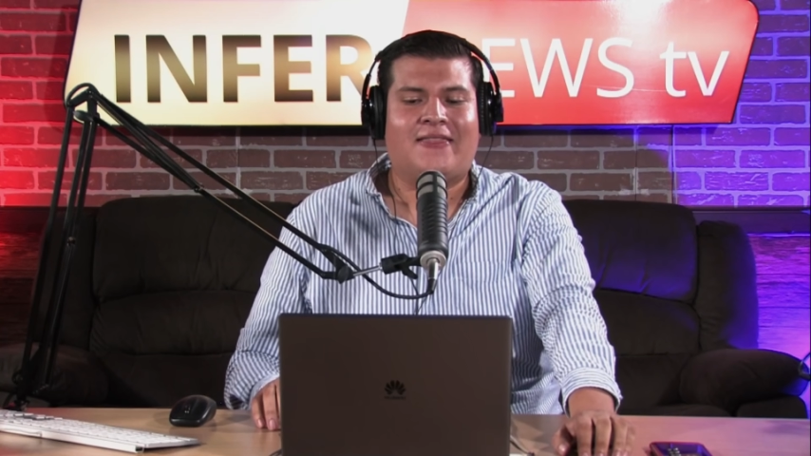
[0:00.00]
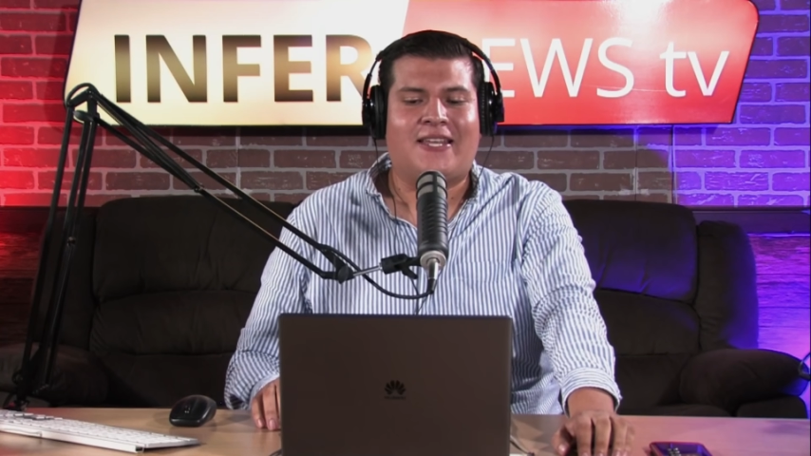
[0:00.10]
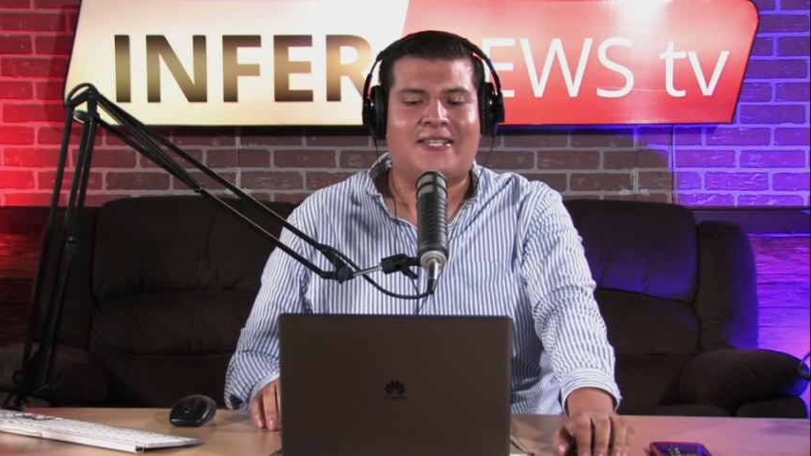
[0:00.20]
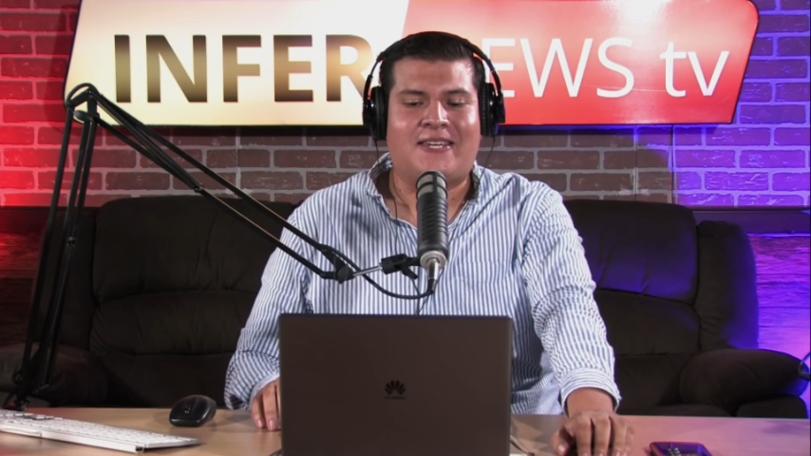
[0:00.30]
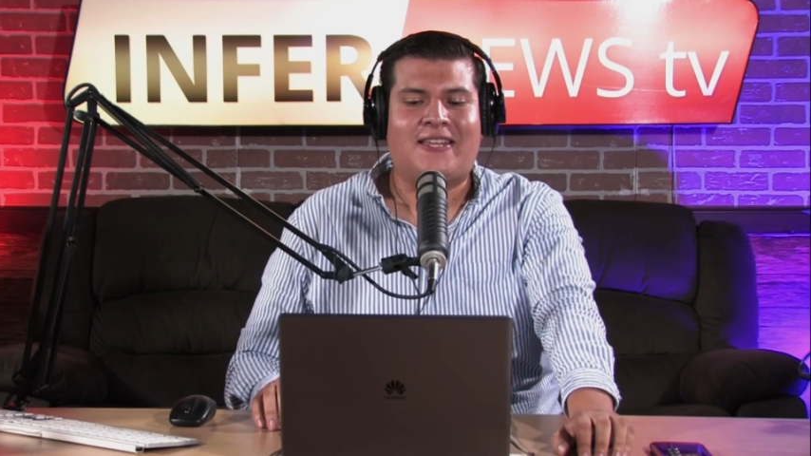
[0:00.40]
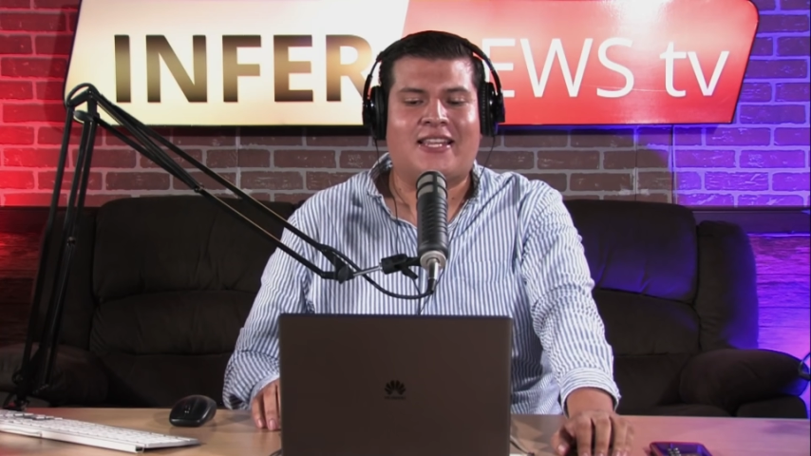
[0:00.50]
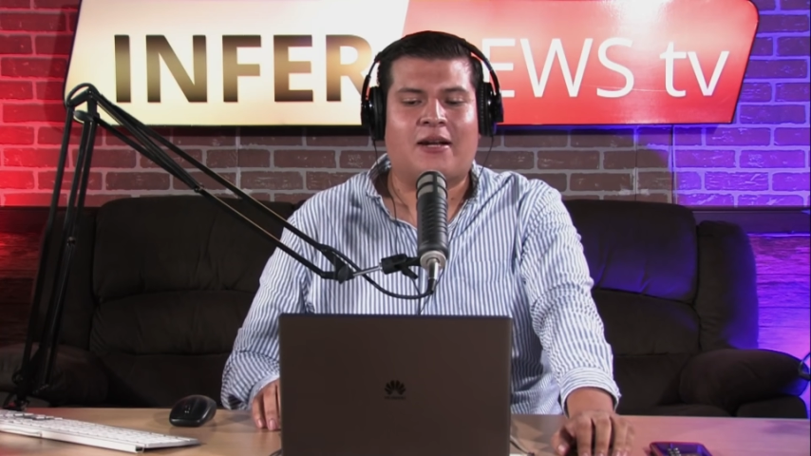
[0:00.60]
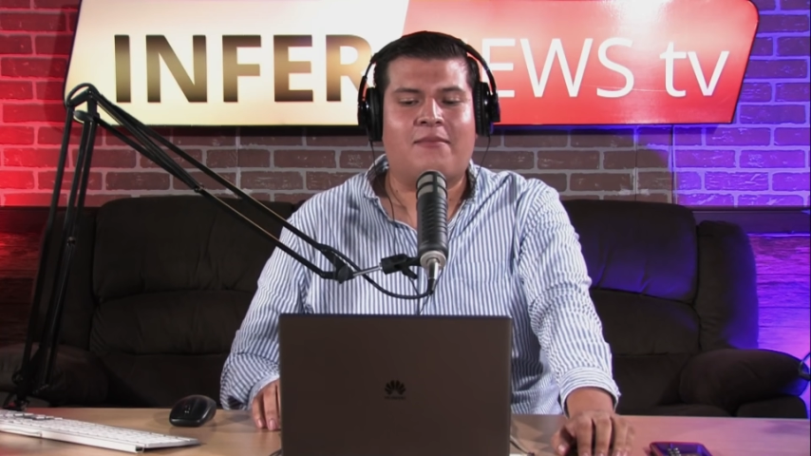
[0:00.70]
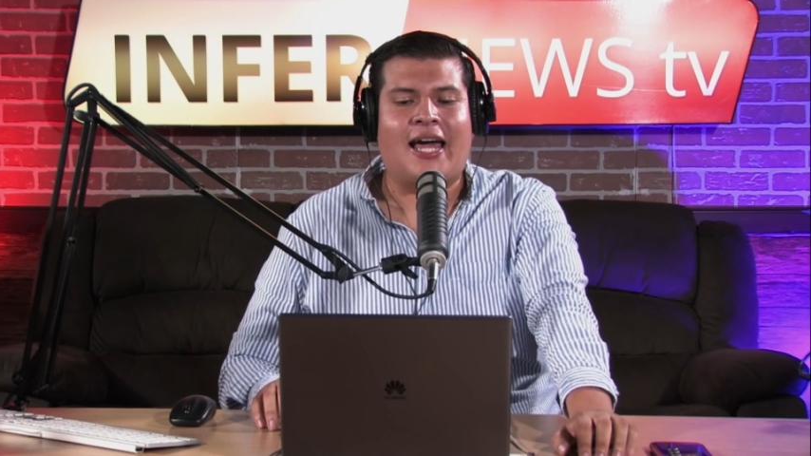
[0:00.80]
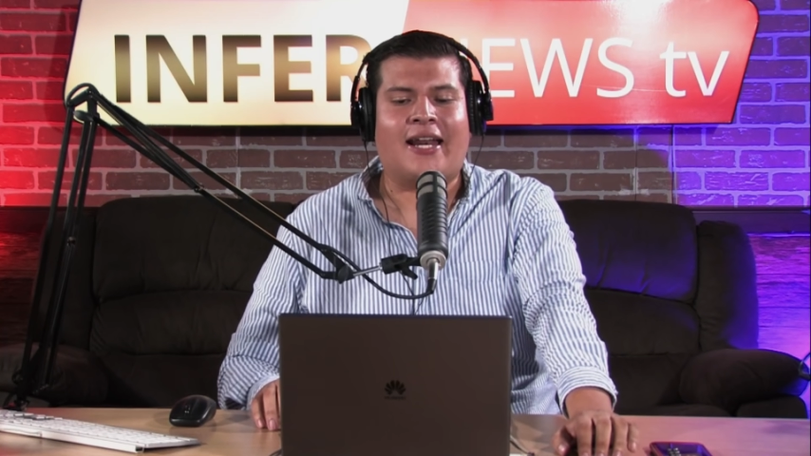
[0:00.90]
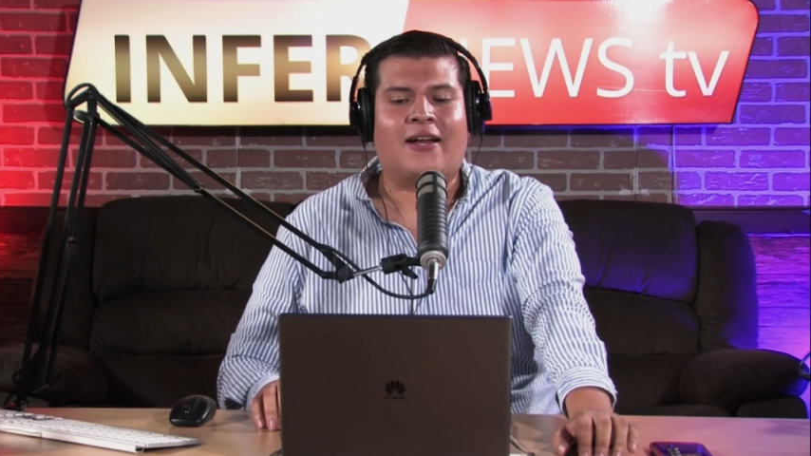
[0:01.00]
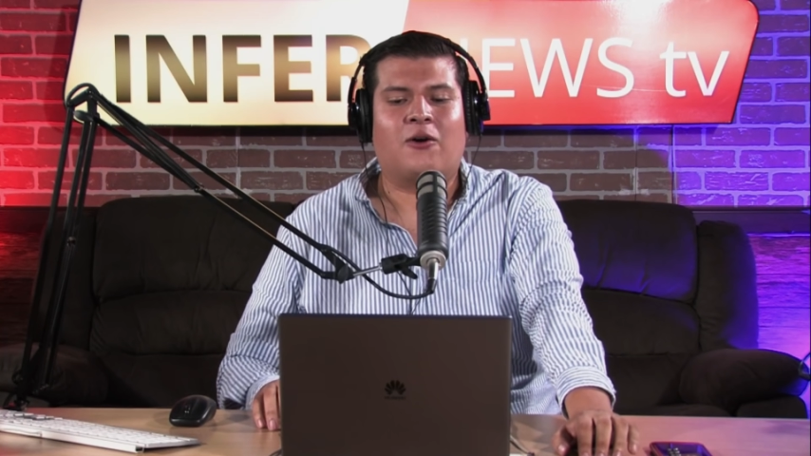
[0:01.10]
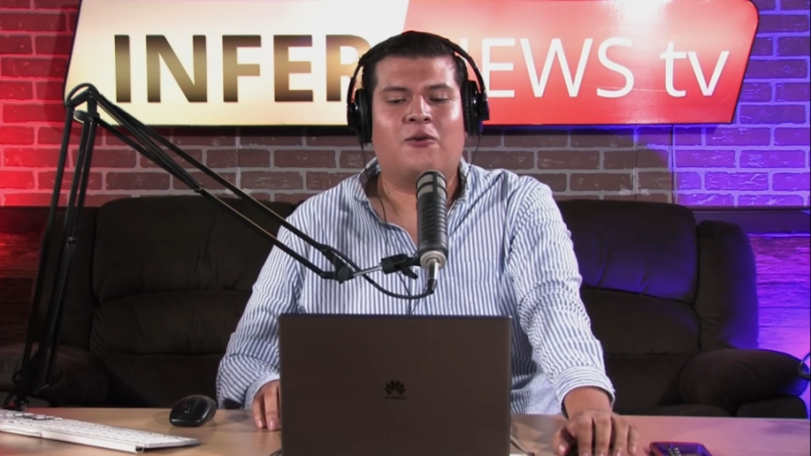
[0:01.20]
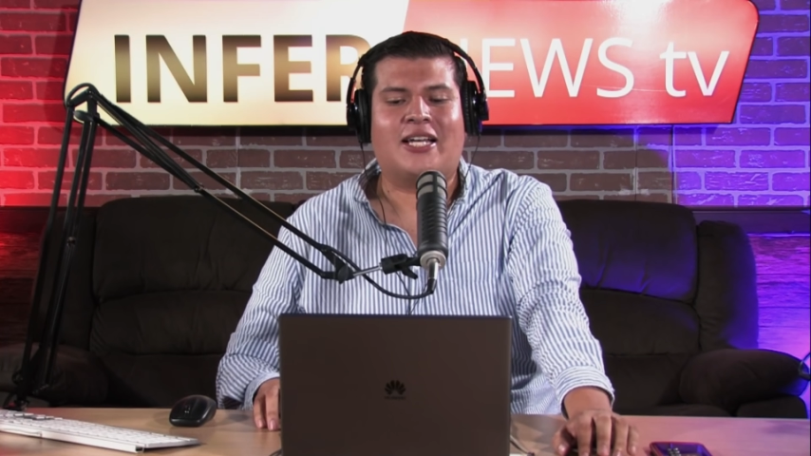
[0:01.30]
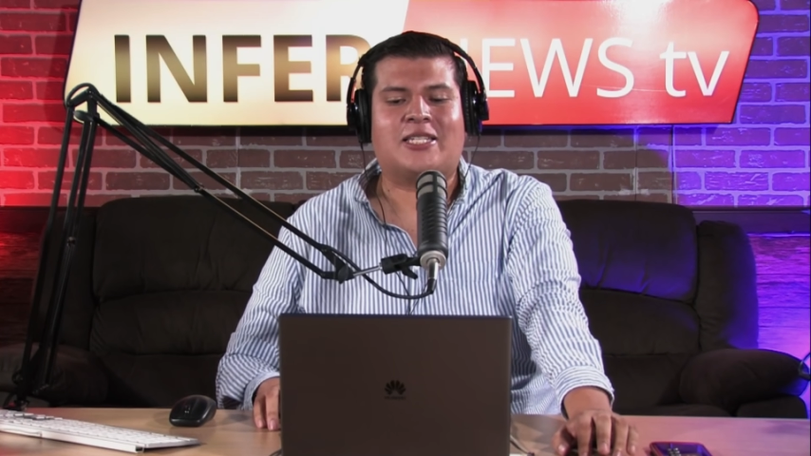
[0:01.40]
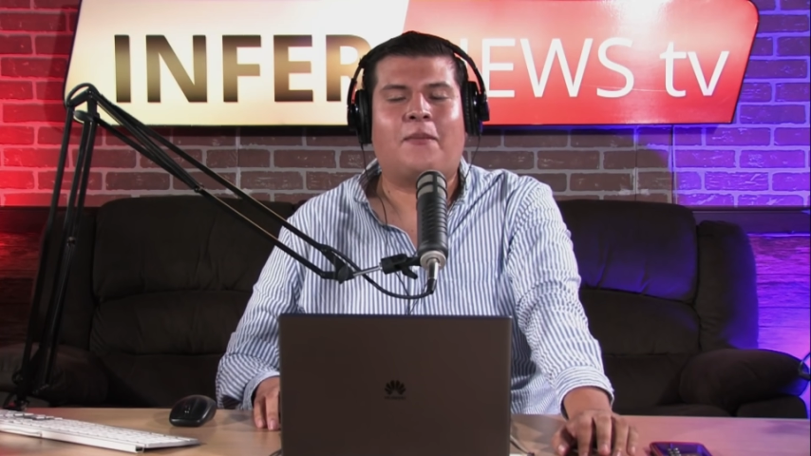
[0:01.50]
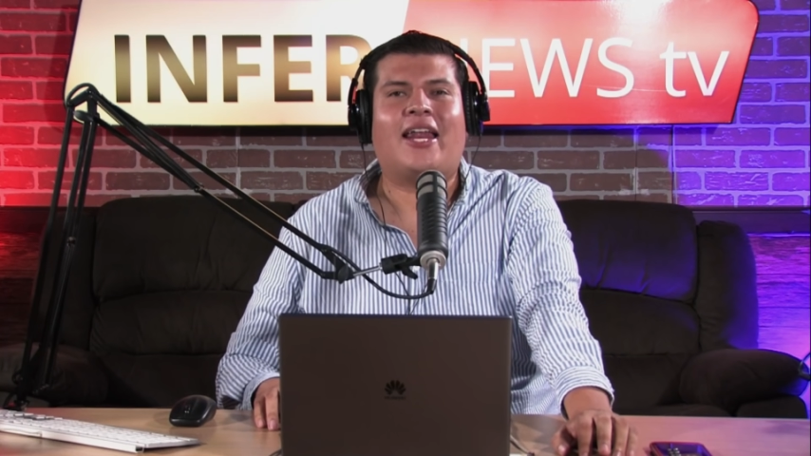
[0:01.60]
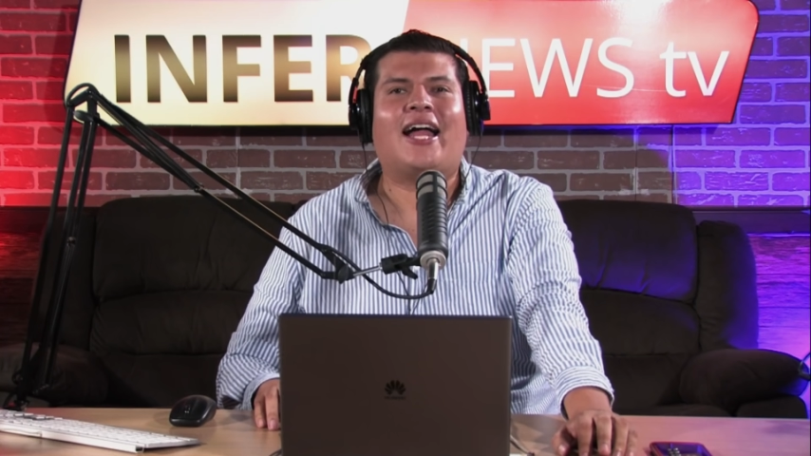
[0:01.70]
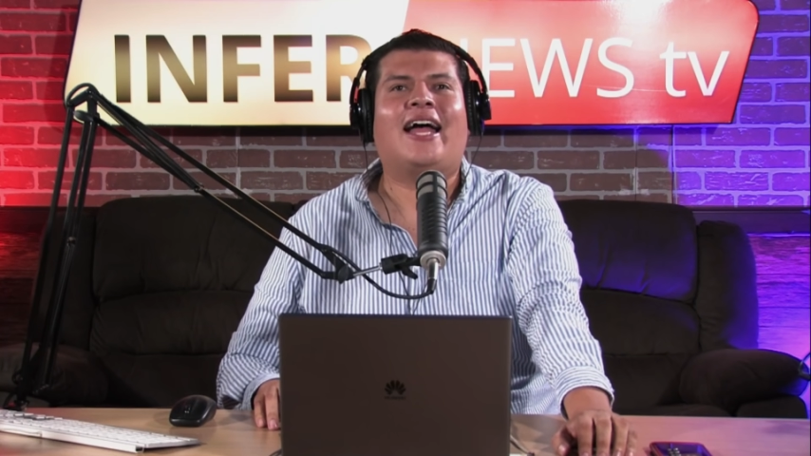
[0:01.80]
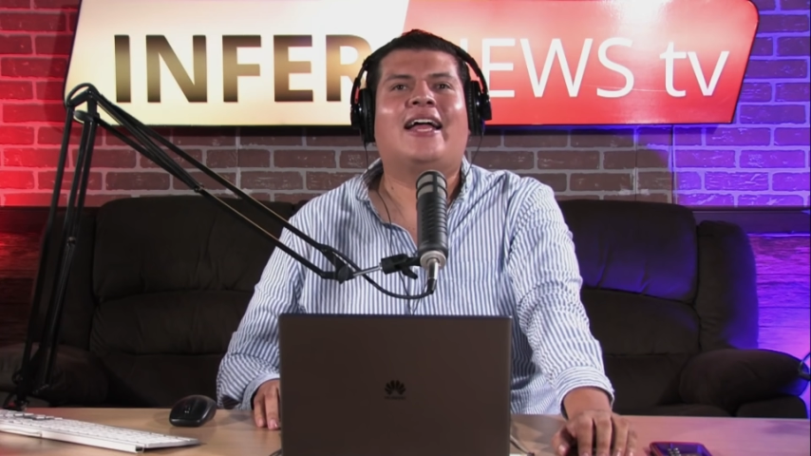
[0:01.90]
decide terminar con una
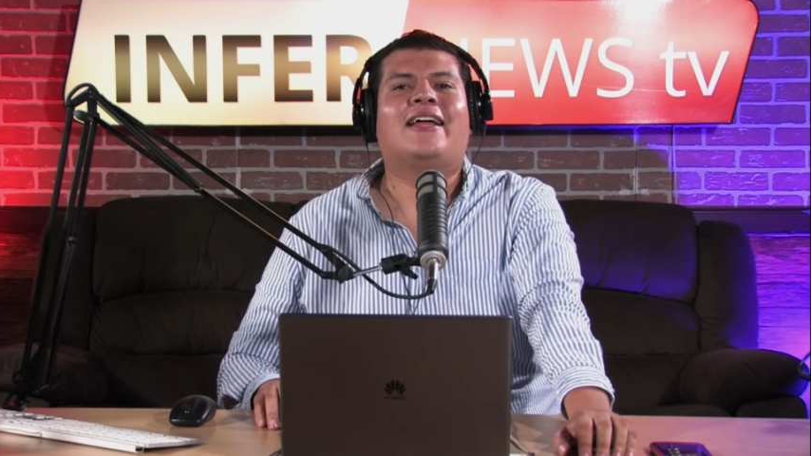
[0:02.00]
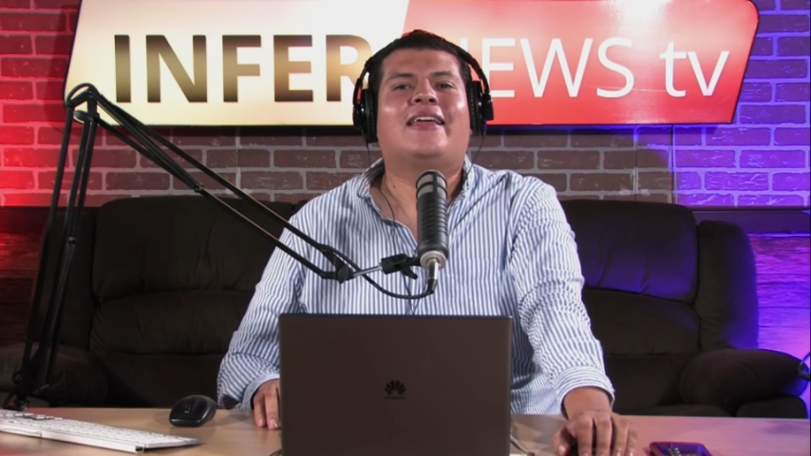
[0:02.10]
espera